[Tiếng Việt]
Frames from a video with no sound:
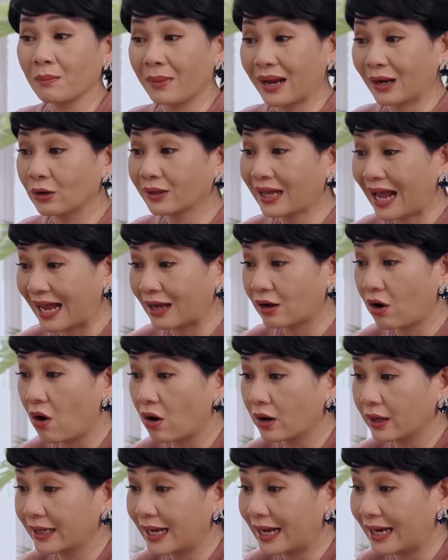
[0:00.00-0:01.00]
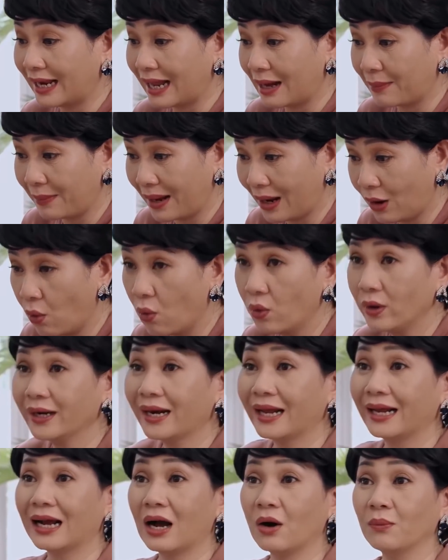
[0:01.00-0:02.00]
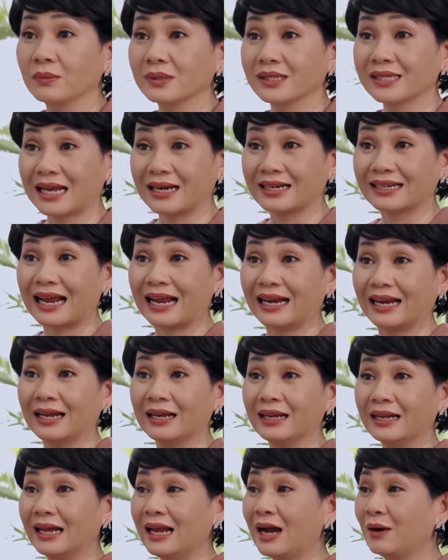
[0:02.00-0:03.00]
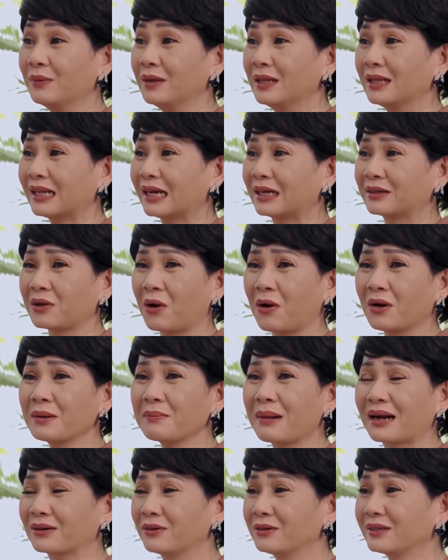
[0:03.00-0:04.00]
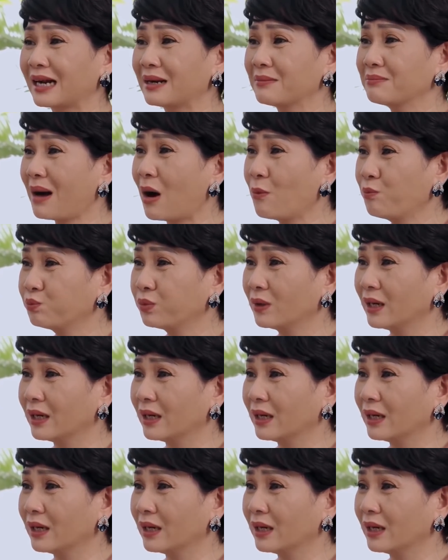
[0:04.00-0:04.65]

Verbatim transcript: mẹ có thai con ở nhà là mẹ uống cái này không? Sanh ra nè, thấy không? Thằng nhỏ cái mặt nó trắng bóc